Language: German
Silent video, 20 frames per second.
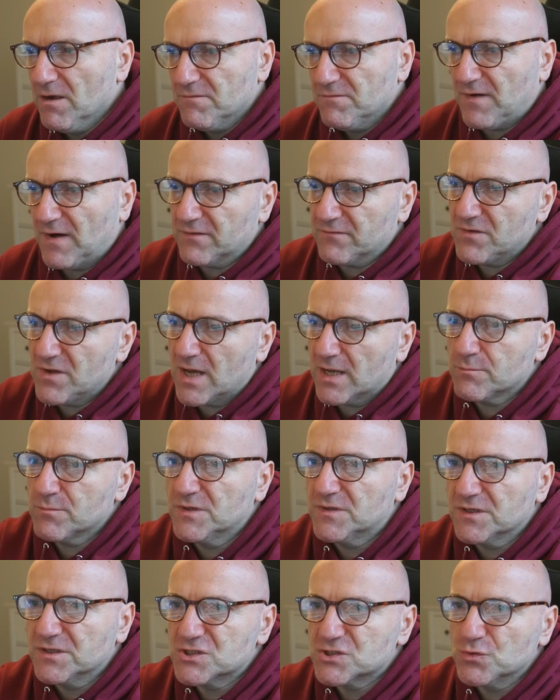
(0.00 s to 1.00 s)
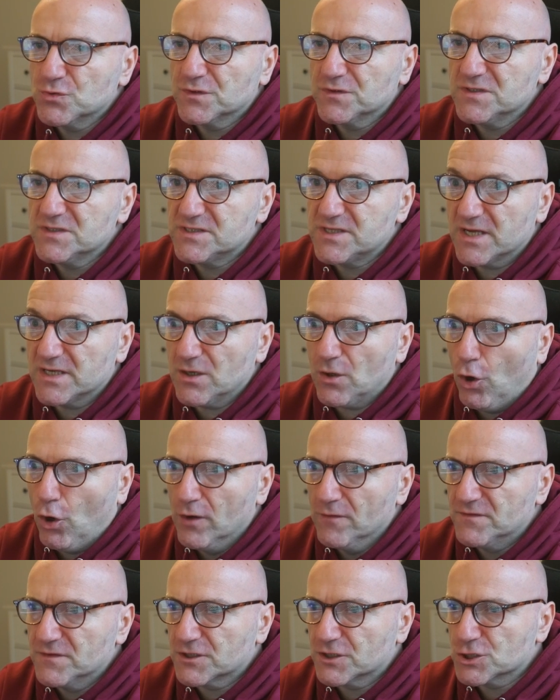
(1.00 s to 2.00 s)
Fangen wir an mit den Zügen, die sehr
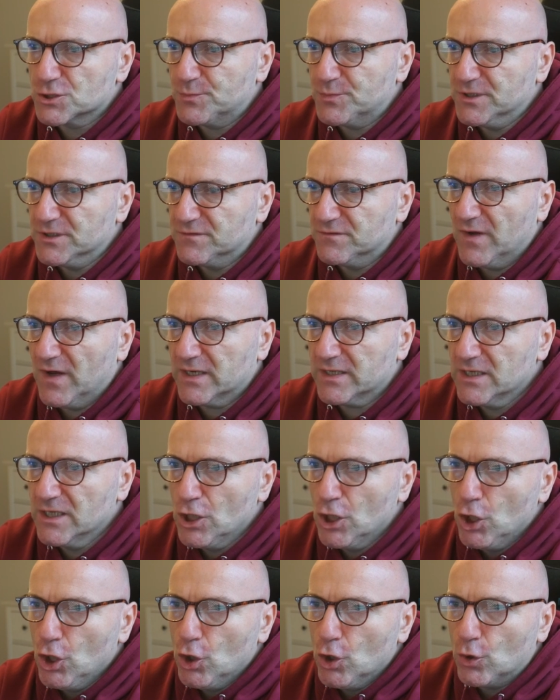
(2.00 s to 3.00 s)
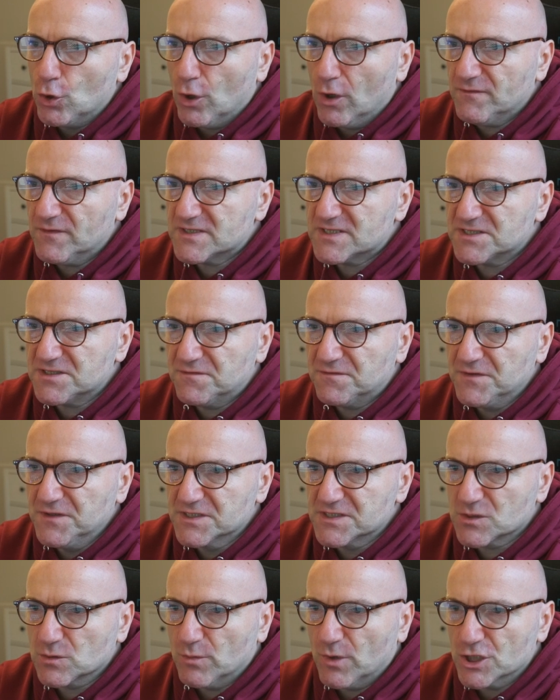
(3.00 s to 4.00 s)
häufig gespielt werden. Läufer C4
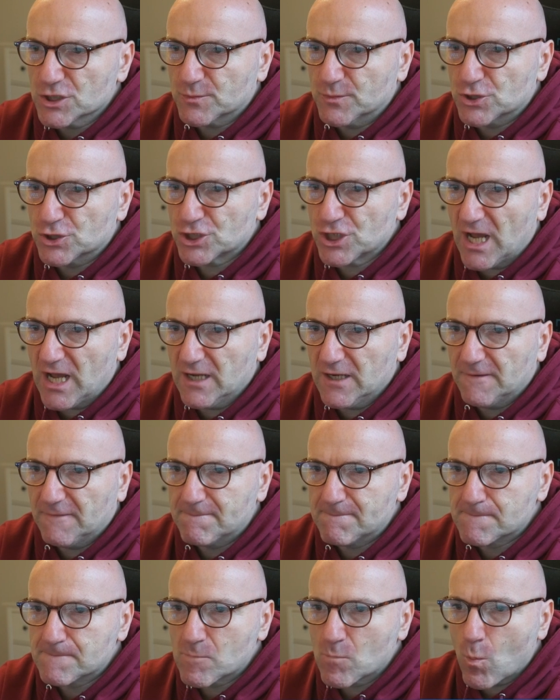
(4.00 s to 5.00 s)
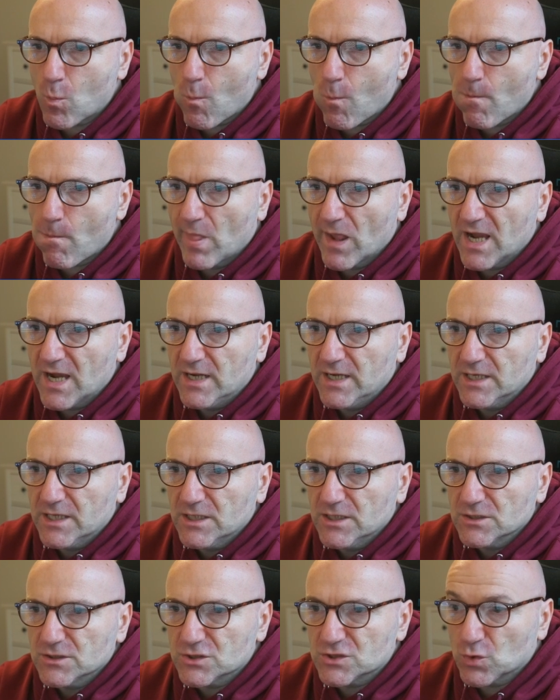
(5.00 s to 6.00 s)
zum Beispiel, Schach.
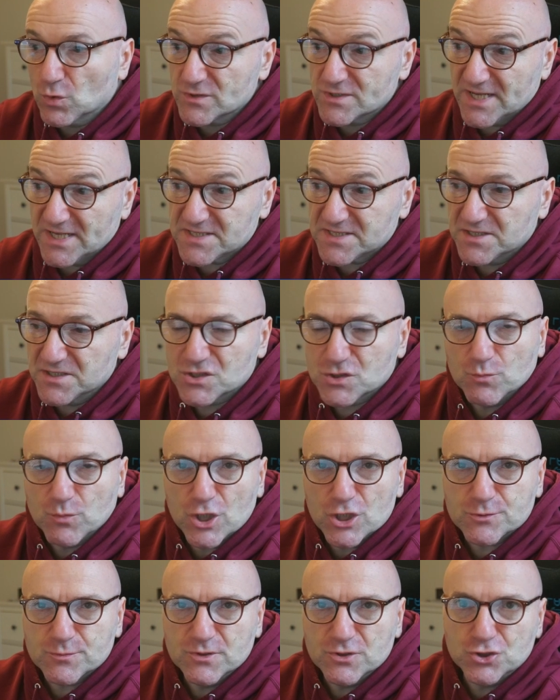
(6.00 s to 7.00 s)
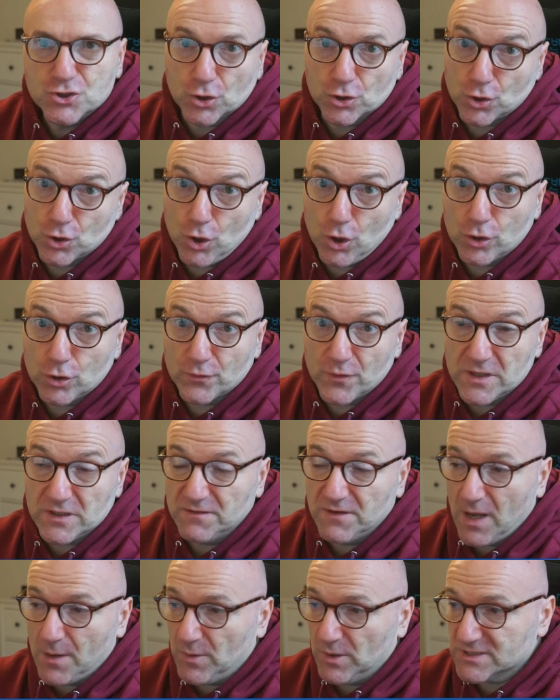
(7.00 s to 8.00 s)
So setzte zum Beispiel John Cochrane
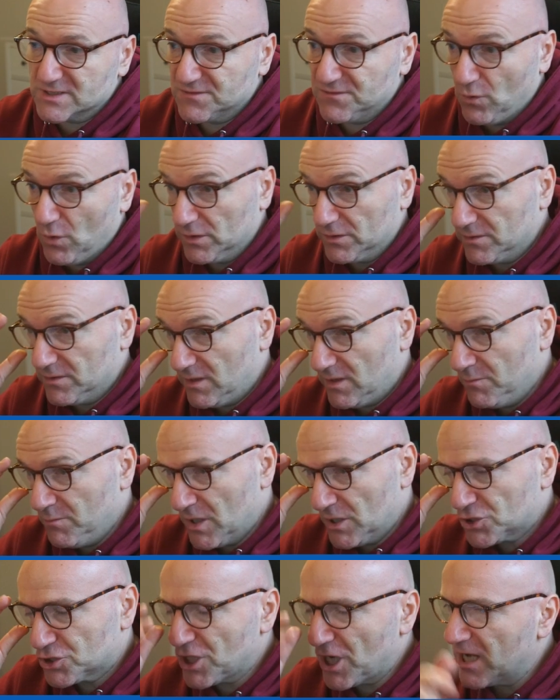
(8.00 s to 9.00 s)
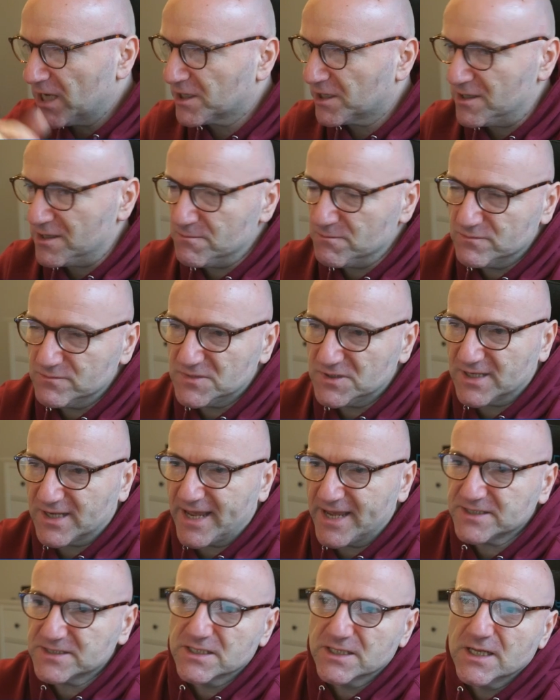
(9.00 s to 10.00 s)
damals fort. Immer Schach geben,
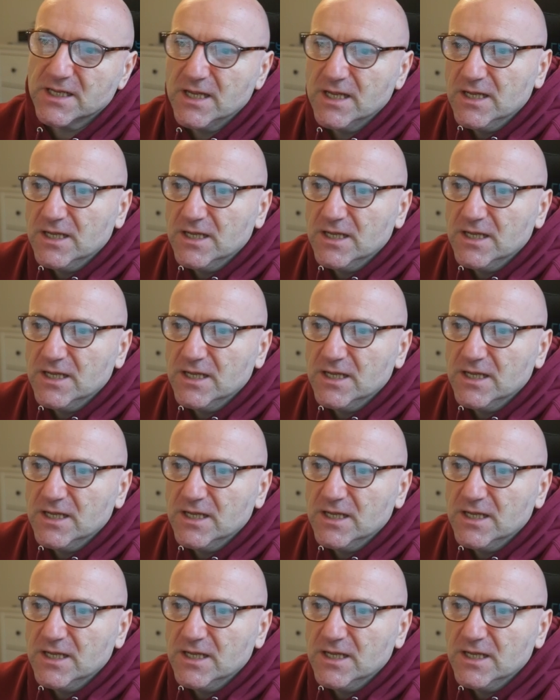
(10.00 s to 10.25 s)
direkt.